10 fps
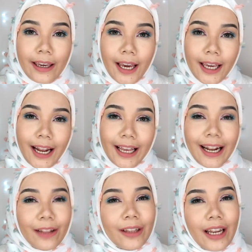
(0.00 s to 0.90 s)
Ya
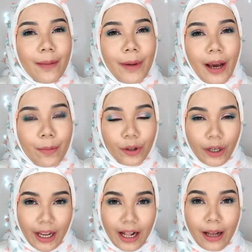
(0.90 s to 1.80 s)
kira-kira itu tadi makeup
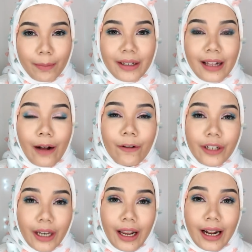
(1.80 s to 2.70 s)
tutorial yang bisa aku
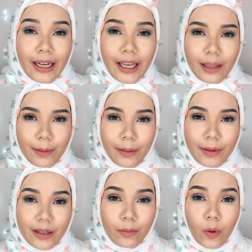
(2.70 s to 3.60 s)
share kali ini ke
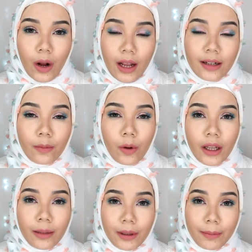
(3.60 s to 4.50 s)
teman-teman semua
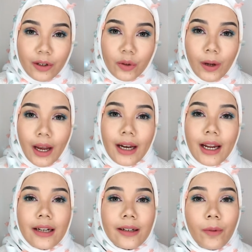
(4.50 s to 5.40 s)
Semoga teman-teman suka
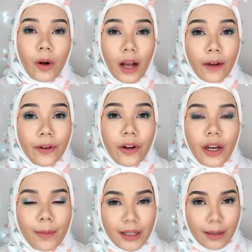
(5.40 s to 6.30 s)
dan semoga
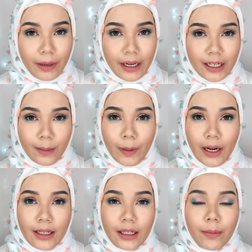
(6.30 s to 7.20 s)
video ini bisa
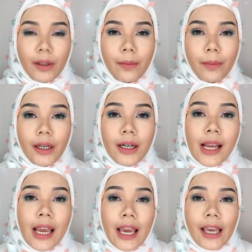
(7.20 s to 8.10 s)
menginspirasi
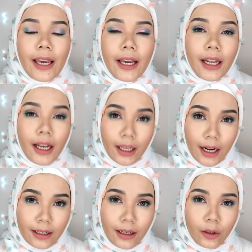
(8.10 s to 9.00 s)
teman-teman Ya
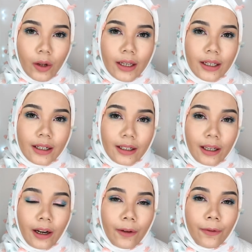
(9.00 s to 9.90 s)
kira-kira segitu aja
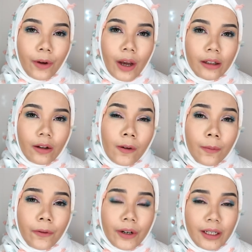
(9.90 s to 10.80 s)
sih review
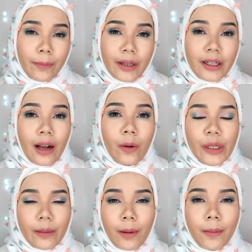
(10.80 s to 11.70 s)
atau first impression aku
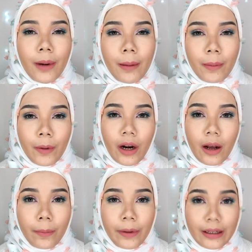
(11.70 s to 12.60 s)
sama beberapa
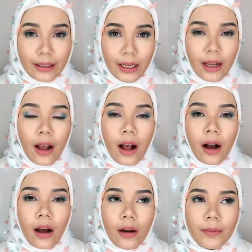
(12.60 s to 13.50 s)
produk Pixi
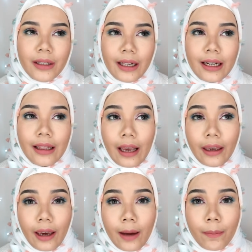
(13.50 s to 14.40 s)
Kalau misalnya
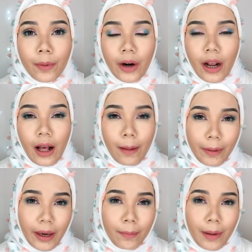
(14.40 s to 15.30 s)
ditanya produk
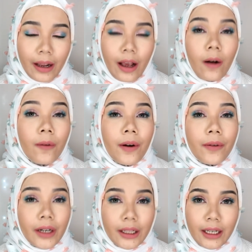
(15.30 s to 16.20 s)
apa yang paling aku
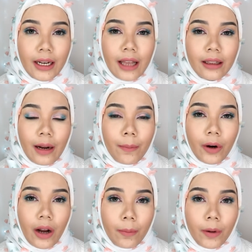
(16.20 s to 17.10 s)
favoritin di antara
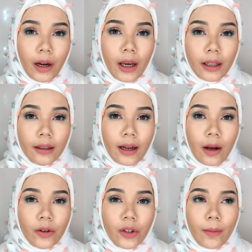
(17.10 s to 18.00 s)
produk-produk yang tadi
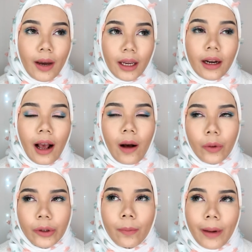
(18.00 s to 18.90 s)
aku cobain
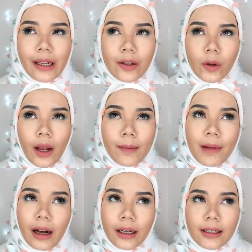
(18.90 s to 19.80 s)
Aku itu paling suka
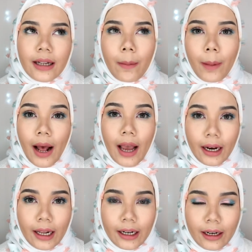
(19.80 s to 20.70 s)
banget sama
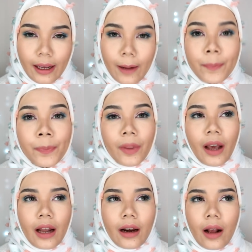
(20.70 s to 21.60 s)
eyelinernya
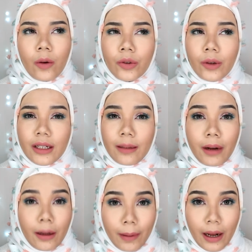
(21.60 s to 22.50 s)
Karena aku suka
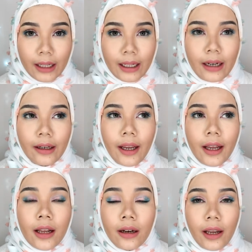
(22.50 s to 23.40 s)
sama
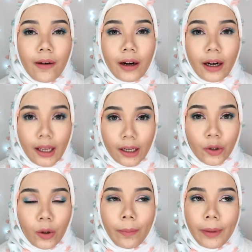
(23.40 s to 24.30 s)
kepakatannya, dia warnanya
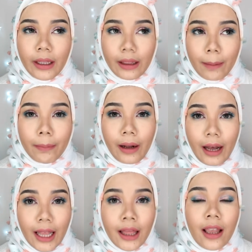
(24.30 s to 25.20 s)
cukup hitam
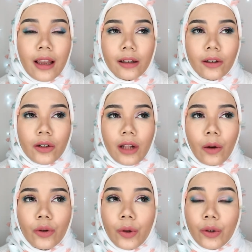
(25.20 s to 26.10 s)
pekat Terus
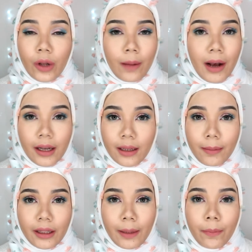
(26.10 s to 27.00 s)
aku juga suka banget
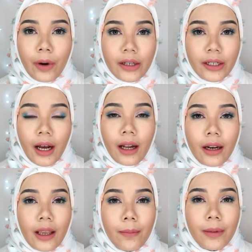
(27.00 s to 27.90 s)
sama tap brushnya
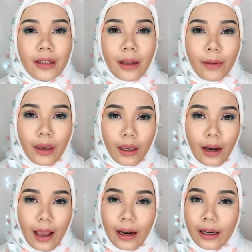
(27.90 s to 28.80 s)
karena dia bisa
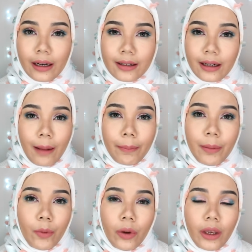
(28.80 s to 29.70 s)
bikin eyeliner
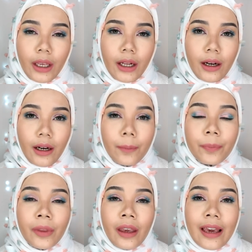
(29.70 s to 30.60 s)
serapi mungkin.
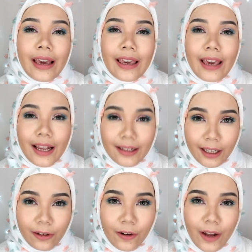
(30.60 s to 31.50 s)
Ya,
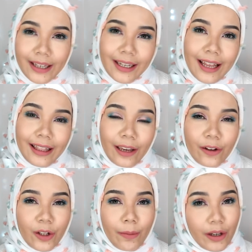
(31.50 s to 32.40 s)
segitu dulu aja.
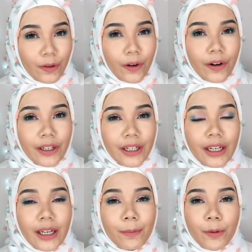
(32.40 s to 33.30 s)
Thank you so much for
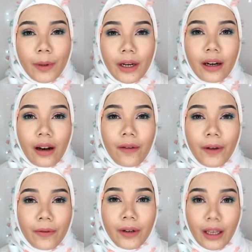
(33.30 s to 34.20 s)
watching. Keep spreading
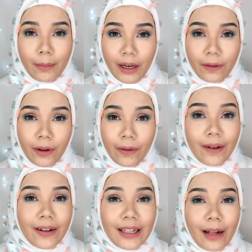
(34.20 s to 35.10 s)
love every time and
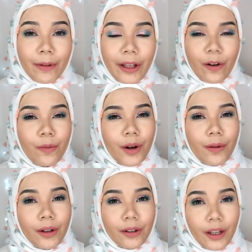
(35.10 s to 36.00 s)
everywhere. Wassalamualaikum
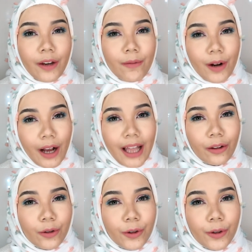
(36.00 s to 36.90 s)
warahmatullahi
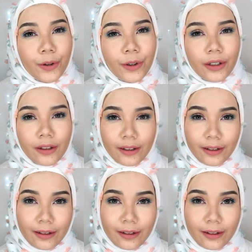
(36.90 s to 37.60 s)
wabarakatuh.